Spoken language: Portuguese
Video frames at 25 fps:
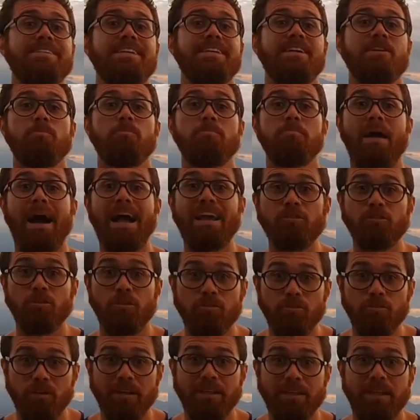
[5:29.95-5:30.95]
serem o mais
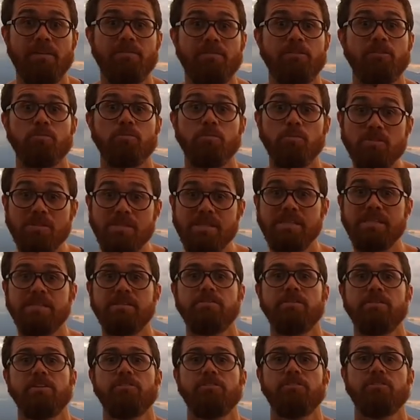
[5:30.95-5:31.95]
confortáveis
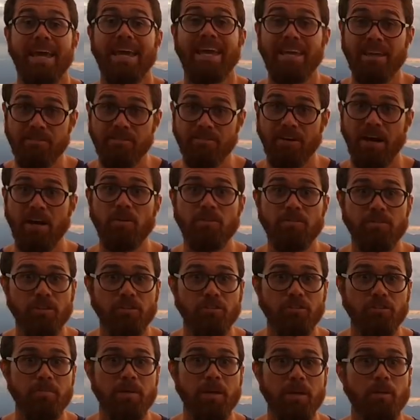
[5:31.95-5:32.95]
possíveis e vale o
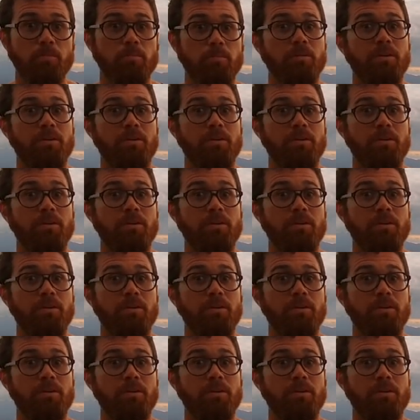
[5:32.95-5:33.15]
investimento,